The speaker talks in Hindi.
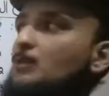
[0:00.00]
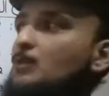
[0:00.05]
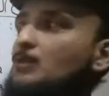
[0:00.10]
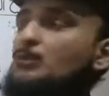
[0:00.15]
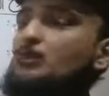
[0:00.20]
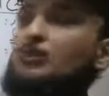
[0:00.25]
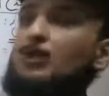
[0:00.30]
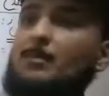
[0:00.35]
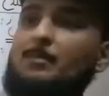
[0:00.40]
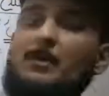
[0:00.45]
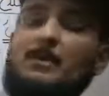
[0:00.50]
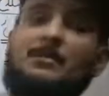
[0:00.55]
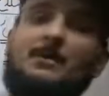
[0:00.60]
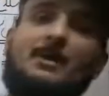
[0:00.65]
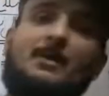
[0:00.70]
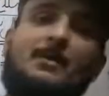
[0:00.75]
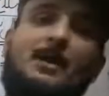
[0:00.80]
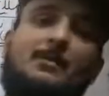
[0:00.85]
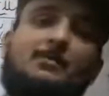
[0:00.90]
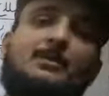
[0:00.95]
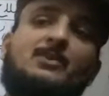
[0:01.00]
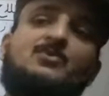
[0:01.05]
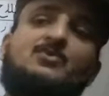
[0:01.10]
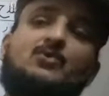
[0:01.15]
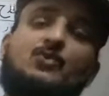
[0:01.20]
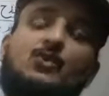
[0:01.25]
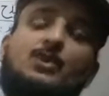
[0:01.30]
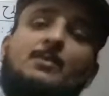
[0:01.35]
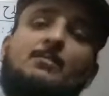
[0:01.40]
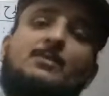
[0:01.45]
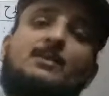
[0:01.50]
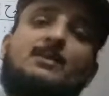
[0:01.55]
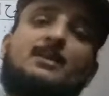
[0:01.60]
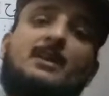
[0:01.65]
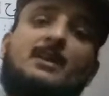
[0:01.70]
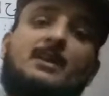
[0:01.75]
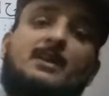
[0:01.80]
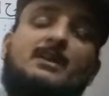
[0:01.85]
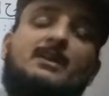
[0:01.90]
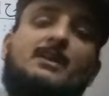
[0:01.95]
उर्दू का पेपर अब आपका 100 नंबर
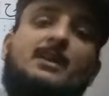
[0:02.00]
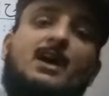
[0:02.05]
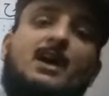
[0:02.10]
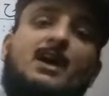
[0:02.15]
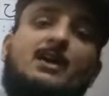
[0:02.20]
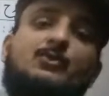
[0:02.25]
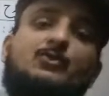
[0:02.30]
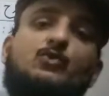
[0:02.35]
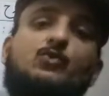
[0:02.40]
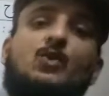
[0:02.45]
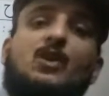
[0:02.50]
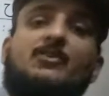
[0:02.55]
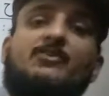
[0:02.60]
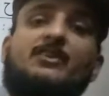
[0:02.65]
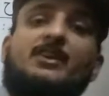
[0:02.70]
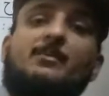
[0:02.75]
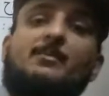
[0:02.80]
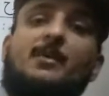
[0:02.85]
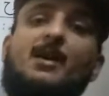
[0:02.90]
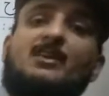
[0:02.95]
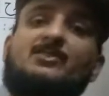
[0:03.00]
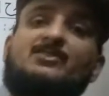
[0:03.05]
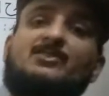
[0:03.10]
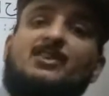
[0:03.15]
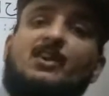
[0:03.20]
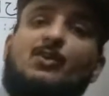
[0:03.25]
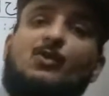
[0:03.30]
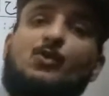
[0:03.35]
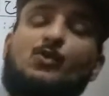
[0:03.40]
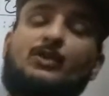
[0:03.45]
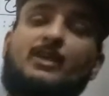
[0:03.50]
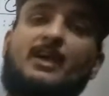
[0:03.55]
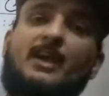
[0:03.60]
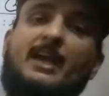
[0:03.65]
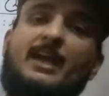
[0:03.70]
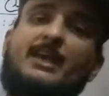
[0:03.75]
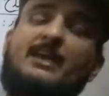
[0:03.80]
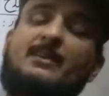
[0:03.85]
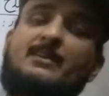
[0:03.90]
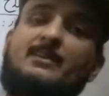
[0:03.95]
का नहीं रहा 200 मार्क्स का हो गया
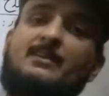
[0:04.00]
है